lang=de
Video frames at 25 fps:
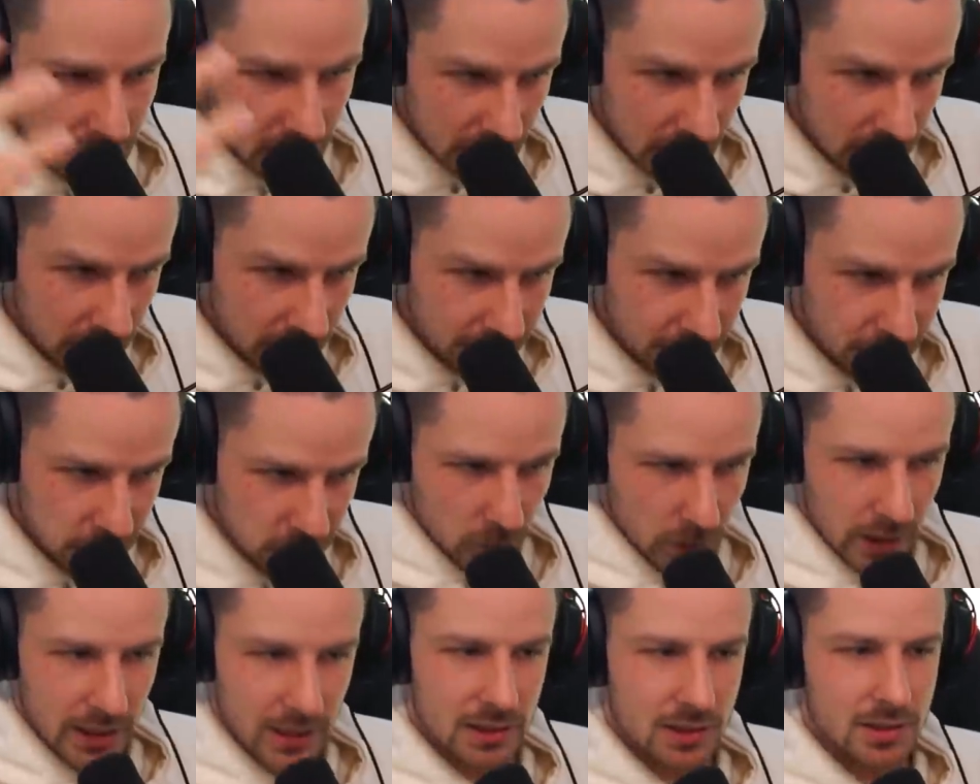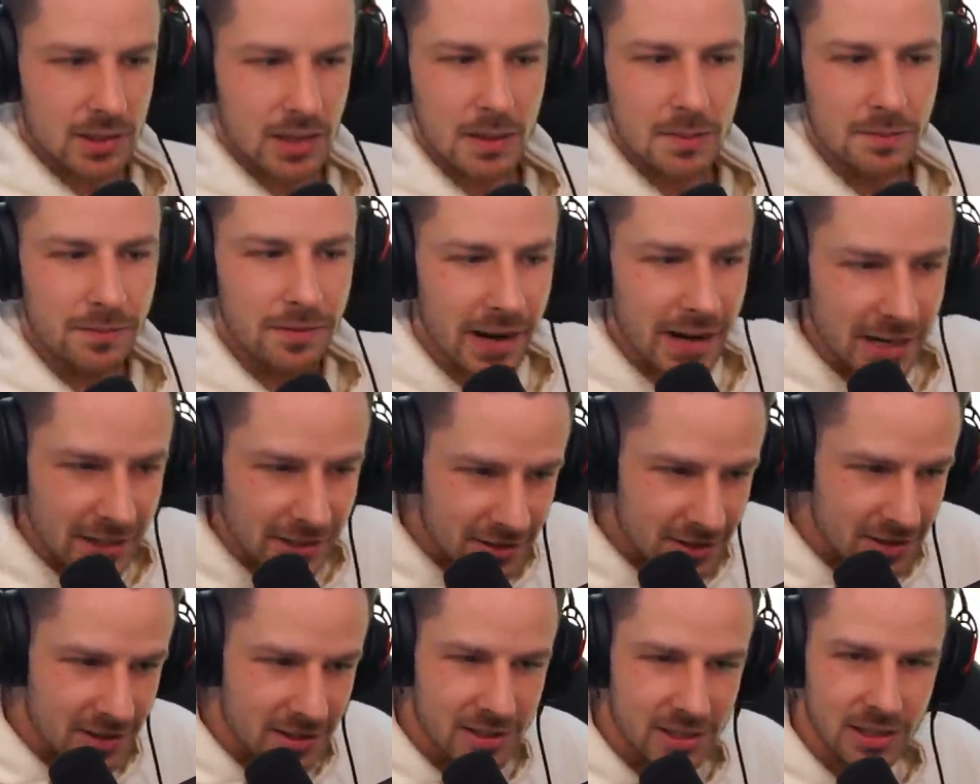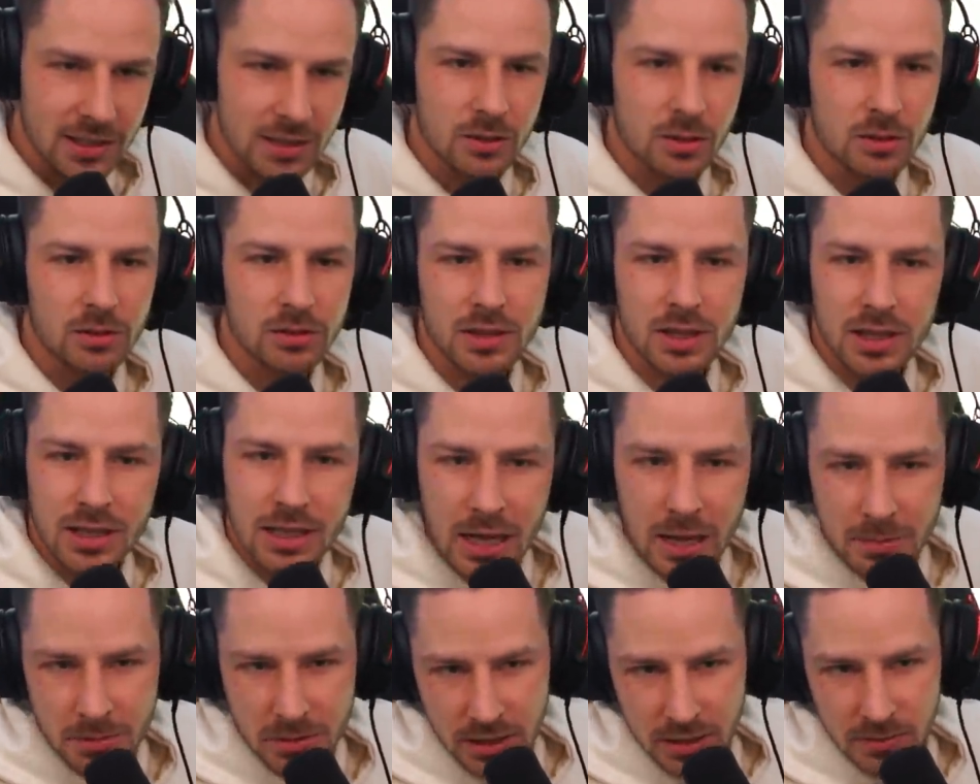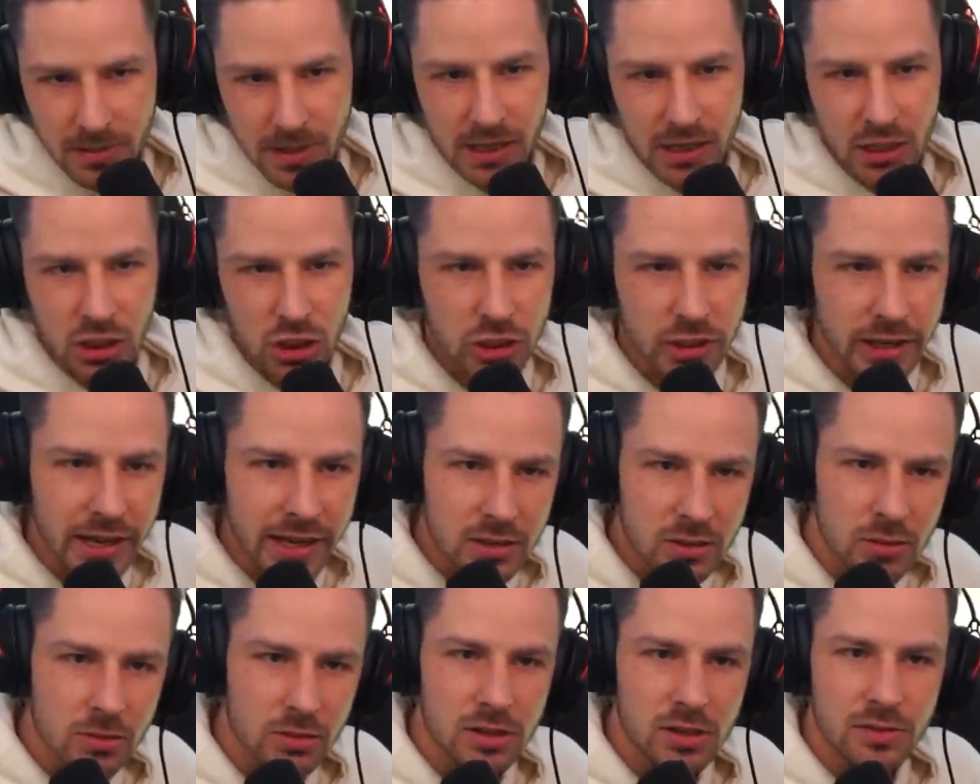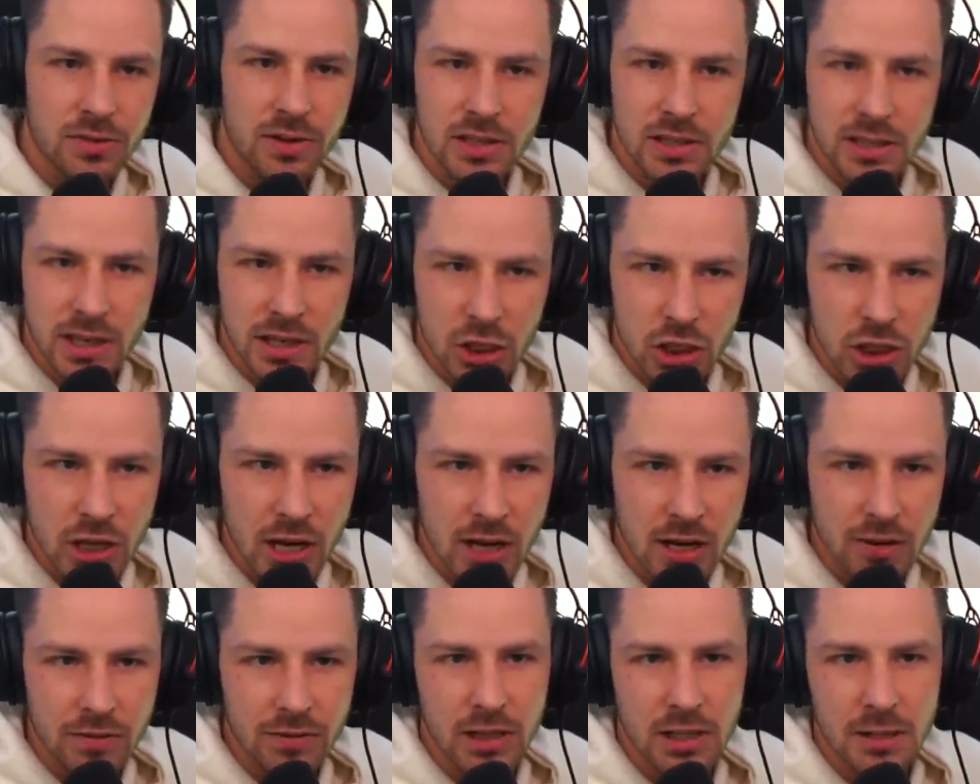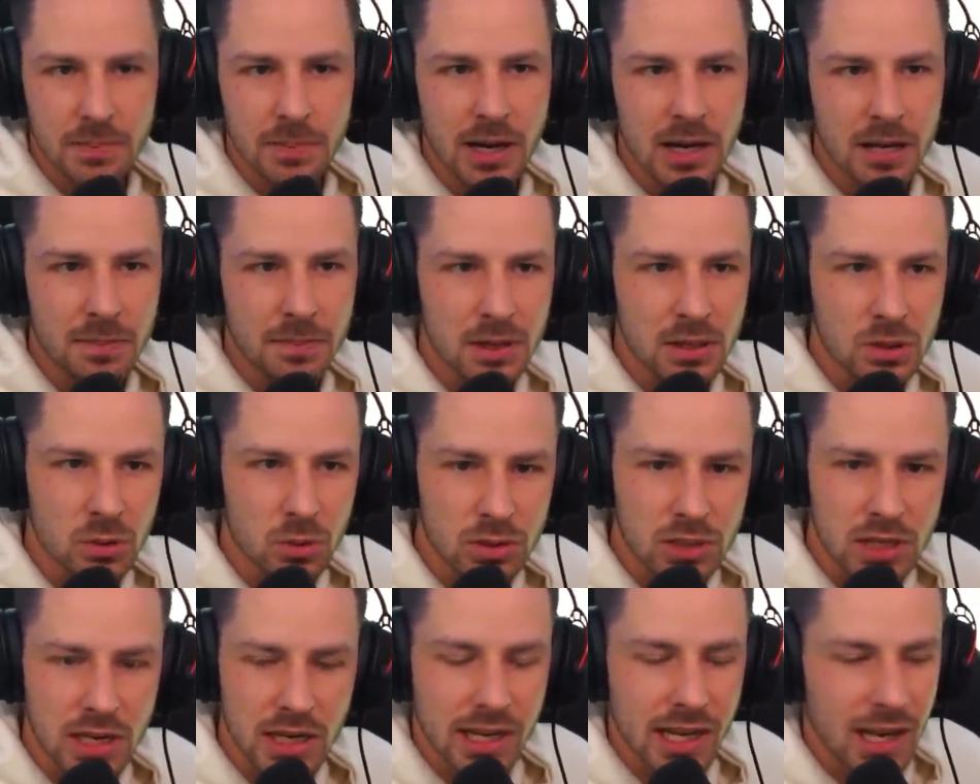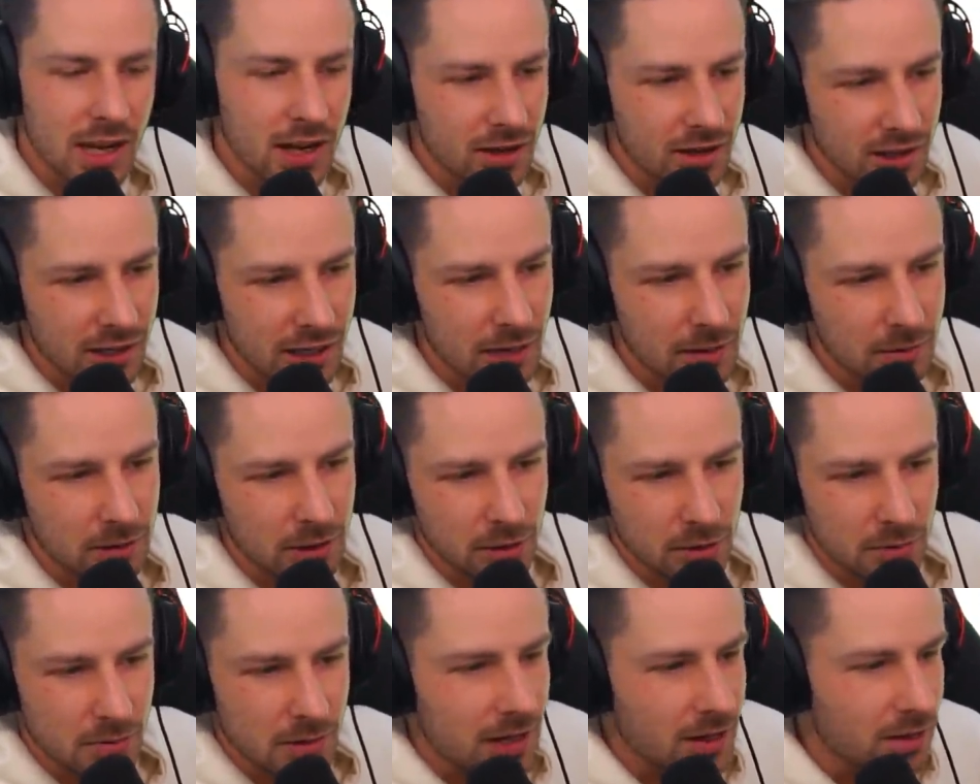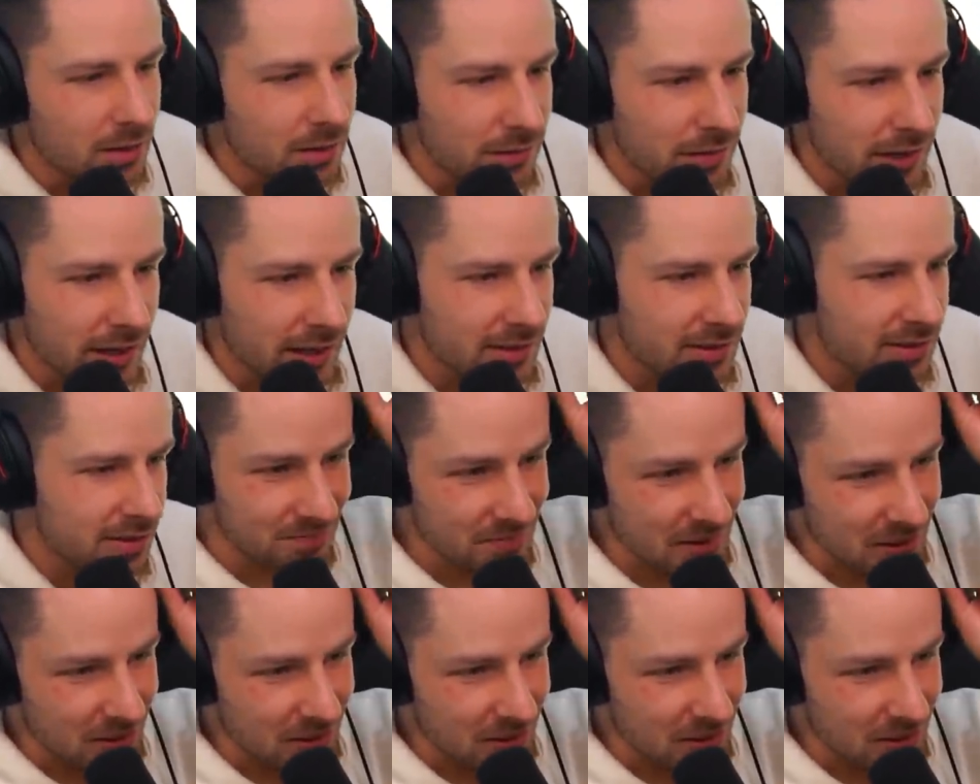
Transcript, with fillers: Influencer im weitesten Sinne und dann gab es eine Menge Stress und es war sehr schade, weil ich beide Personen sehr gerne gehabt habe im Endeffekt.